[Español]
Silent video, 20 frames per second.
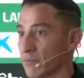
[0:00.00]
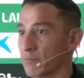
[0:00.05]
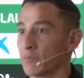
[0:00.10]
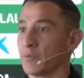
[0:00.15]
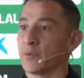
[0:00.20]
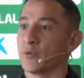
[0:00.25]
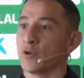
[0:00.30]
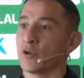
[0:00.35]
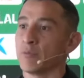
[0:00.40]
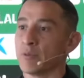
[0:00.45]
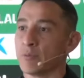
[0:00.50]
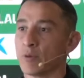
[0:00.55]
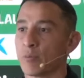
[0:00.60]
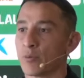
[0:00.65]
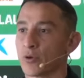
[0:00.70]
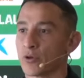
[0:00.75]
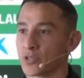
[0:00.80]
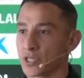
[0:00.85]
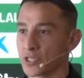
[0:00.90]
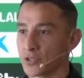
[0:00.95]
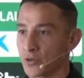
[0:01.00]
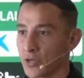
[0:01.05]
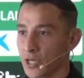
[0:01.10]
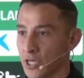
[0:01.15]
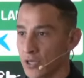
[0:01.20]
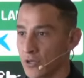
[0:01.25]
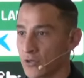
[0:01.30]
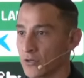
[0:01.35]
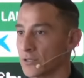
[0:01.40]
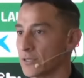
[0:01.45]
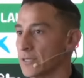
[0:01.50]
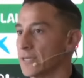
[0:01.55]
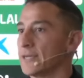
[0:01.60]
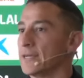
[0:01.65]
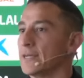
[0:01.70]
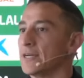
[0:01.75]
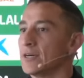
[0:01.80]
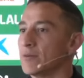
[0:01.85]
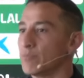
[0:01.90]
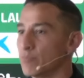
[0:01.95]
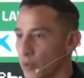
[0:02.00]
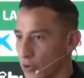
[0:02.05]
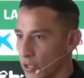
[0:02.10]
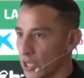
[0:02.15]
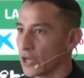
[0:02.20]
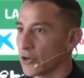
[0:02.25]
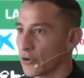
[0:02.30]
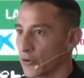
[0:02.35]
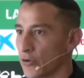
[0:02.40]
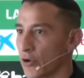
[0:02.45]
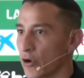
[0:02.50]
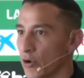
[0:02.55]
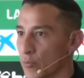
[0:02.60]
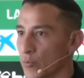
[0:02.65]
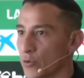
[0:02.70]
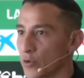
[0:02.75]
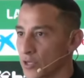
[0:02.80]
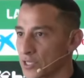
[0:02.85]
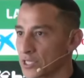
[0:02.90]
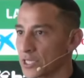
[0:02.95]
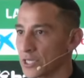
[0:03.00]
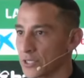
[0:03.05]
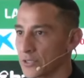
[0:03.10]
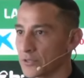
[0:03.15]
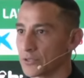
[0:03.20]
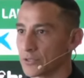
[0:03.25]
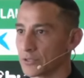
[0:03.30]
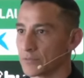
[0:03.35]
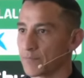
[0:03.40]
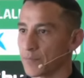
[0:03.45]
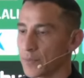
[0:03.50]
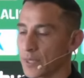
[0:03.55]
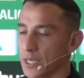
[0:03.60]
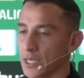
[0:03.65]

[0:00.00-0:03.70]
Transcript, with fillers: que vivió el mismo proceso que yo, ¿por qué no, lo puedo hacer yo? ¿no?